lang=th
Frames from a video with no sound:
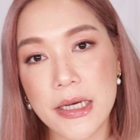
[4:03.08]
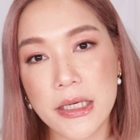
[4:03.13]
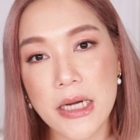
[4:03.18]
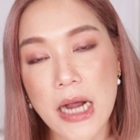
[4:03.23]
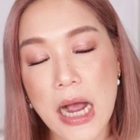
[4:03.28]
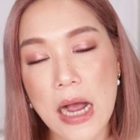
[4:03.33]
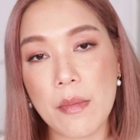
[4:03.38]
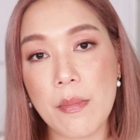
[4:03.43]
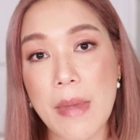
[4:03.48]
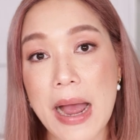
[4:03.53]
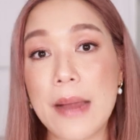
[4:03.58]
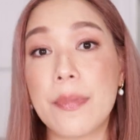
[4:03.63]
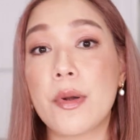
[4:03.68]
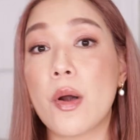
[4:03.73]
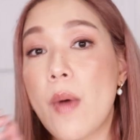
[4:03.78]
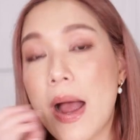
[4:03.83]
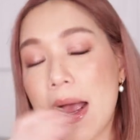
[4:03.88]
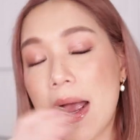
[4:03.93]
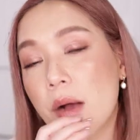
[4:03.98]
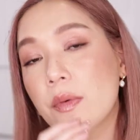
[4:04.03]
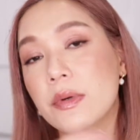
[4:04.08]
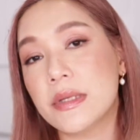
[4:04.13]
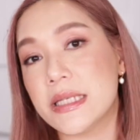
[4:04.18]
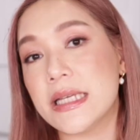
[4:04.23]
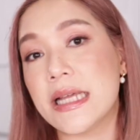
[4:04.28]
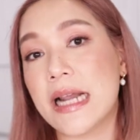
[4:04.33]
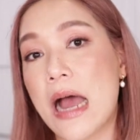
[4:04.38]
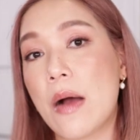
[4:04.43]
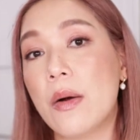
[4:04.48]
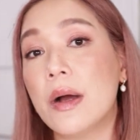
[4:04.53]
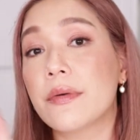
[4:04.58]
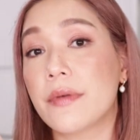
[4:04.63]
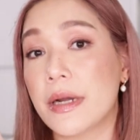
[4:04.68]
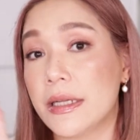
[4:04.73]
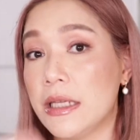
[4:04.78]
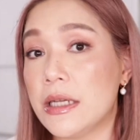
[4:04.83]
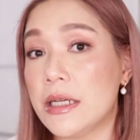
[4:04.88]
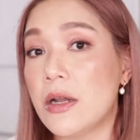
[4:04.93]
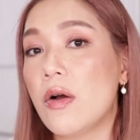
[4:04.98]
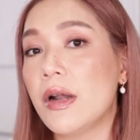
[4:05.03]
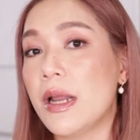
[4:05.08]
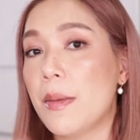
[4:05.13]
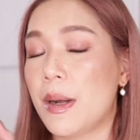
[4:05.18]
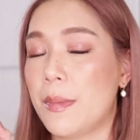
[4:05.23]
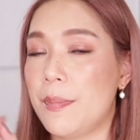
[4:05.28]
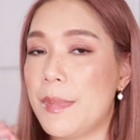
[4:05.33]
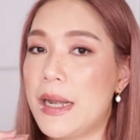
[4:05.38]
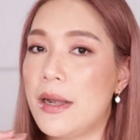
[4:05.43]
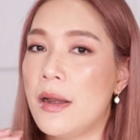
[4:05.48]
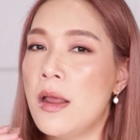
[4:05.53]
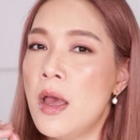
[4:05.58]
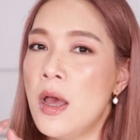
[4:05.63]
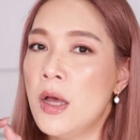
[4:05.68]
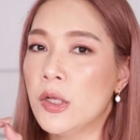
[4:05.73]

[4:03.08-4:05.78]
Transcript: เคืองไหมเพราะว่าเอาจริงๆแล้วอะเรตินอลเนี่ยมันเป็น